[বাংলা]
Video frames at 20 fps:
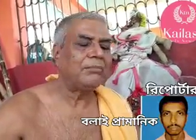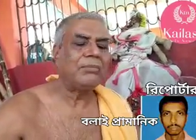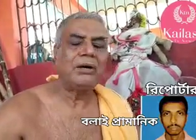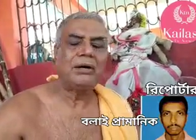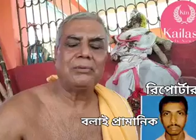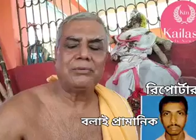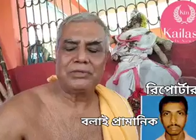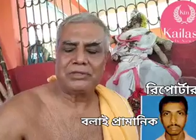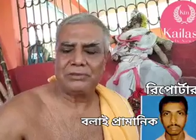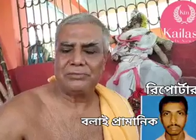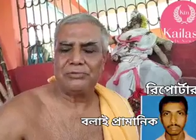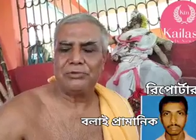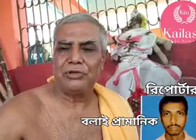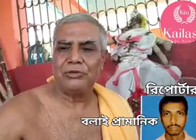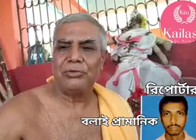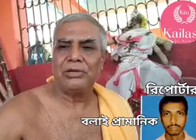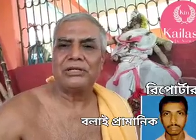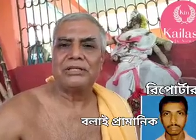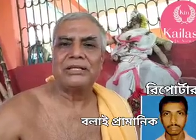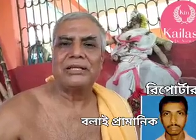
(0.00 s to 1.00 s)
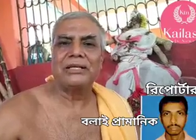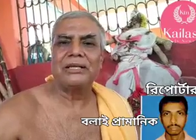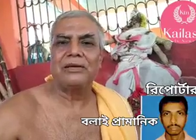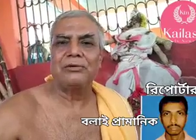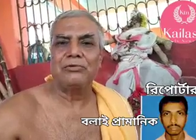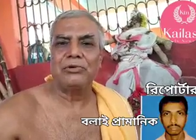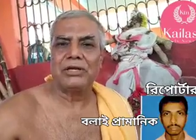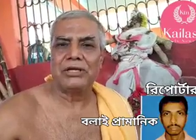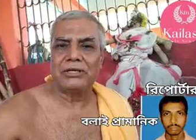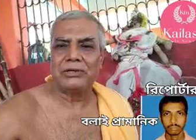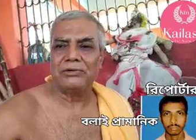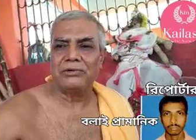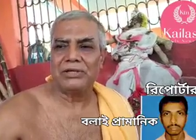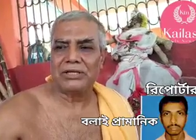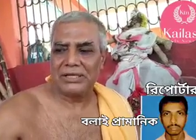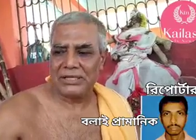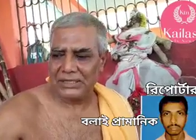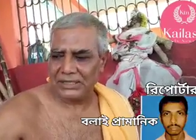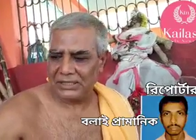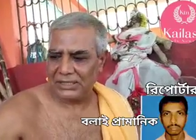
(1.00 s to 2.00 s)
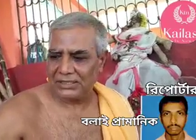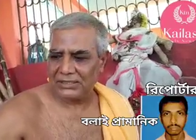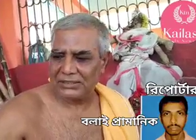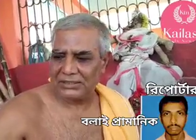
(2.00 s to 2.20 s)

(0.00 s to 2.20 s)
বা আমাদের পরিবার থেকে কেউ না কেউ এখানে